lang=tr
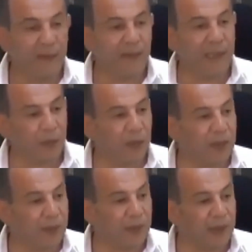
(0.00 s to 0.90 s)
e, vergi
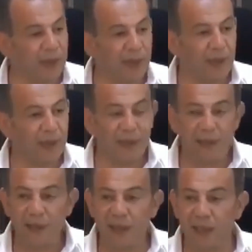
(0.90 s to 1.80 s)
ödemeyeceksin.
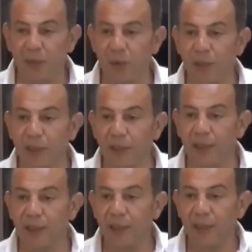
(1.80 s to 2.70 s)
Sen bu
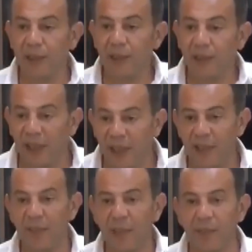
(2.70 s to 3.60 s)
ülkede
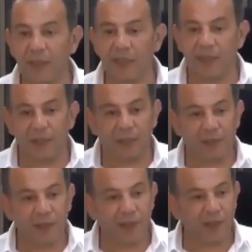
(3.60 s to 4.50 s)
yardım almaya
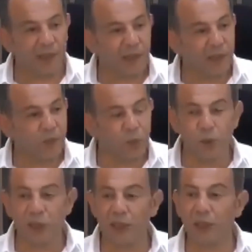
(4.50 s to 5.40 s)
devam edeceksin.
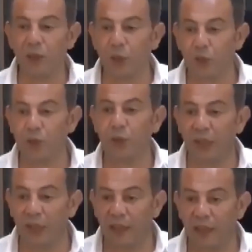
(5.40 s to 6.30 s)
Bu ülkenin
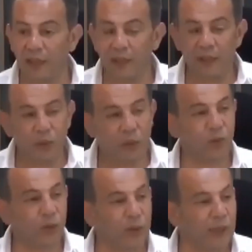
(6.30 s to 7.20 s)
yoksulları,
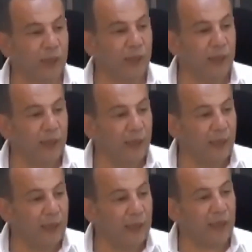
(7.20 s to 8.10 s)
yoksulları
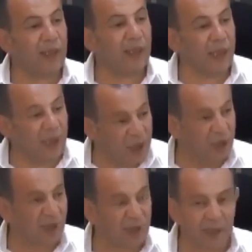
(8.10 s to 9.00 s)
yatağa
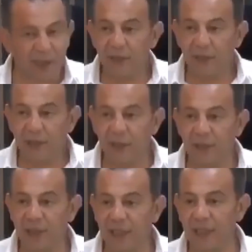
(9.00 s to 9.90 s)
aç girecek
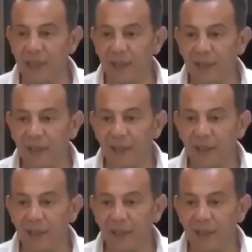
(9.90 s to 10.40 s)
ama sen